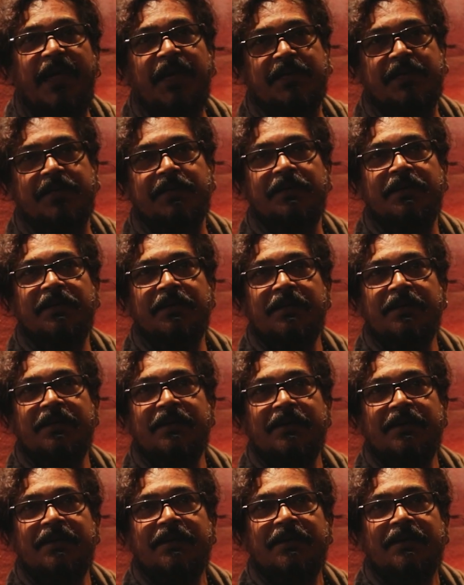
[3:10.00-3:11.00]
পিঠ
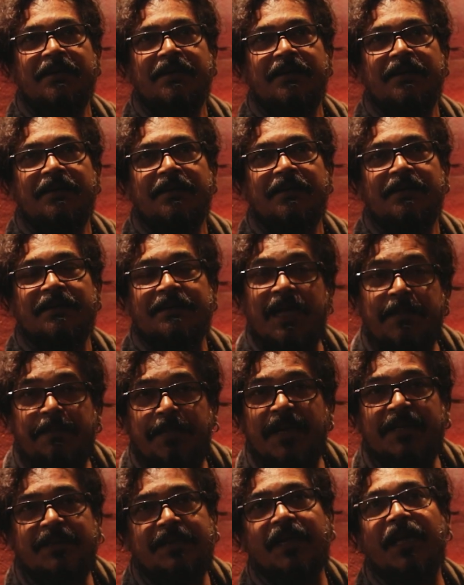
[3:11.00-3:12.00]
সেই
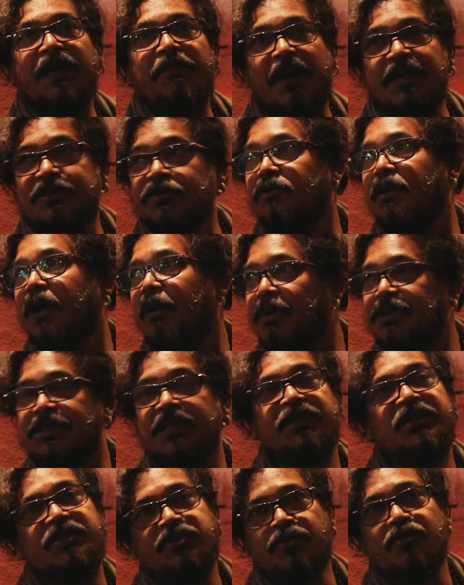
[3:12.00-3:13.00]
পিঠটাকে বাঁচানো
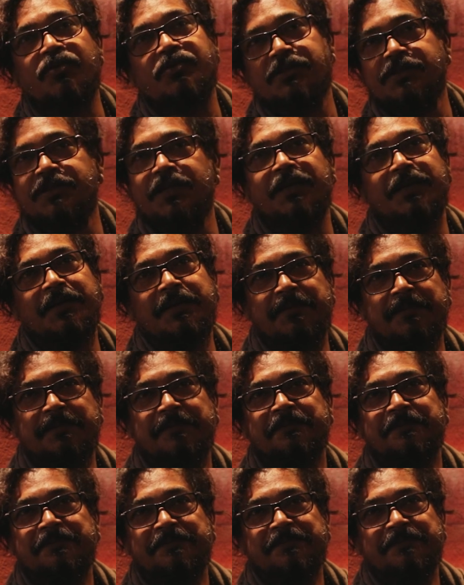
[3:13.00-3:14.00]
আমাদের ডিসকোর্স দিয়ে
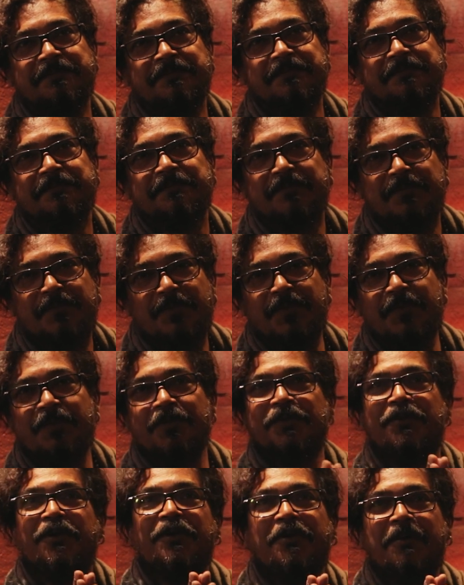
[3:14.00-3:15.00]

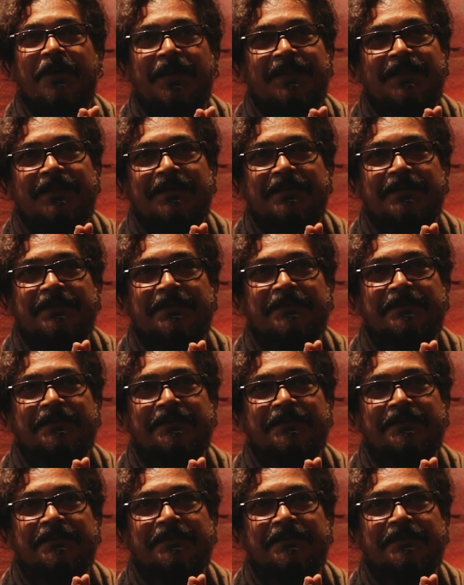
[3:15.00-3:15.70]
ধন্যবাদ